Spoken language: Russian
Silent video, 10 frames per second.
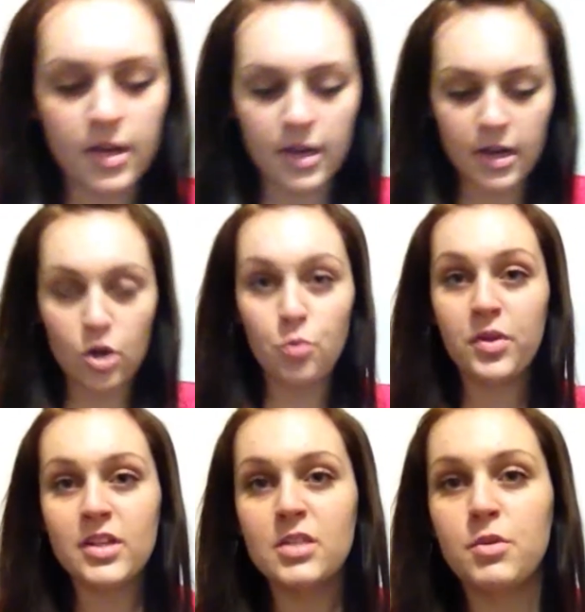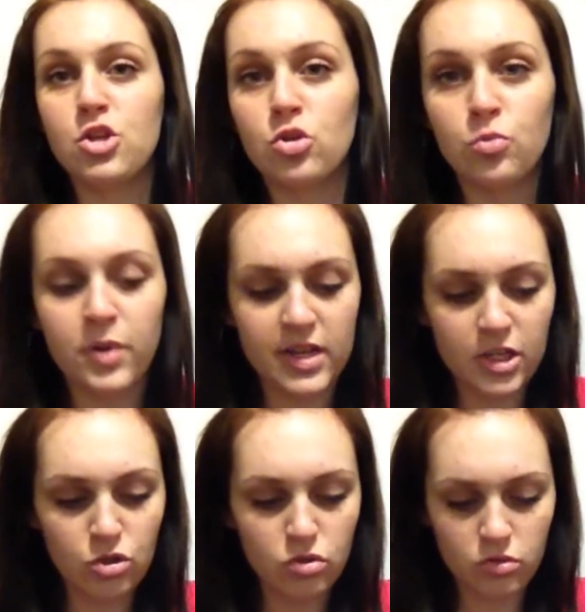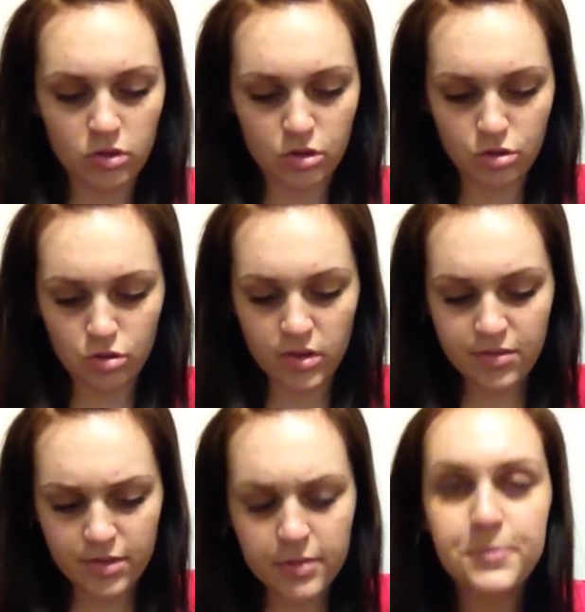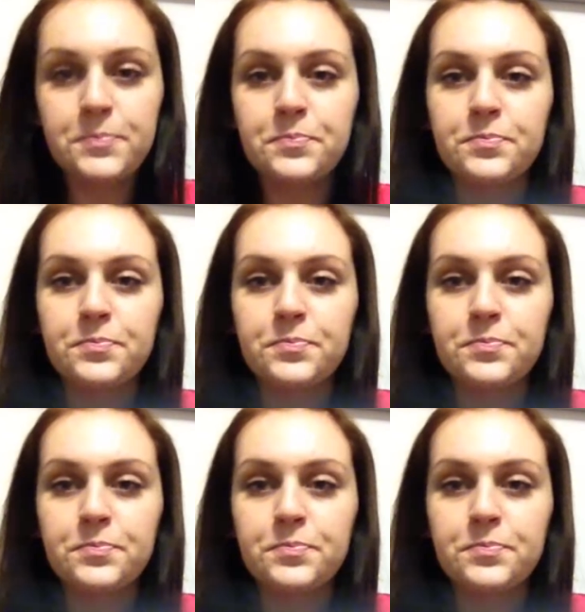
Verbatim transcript: А, купила себе еще одну палетку от Цуэва.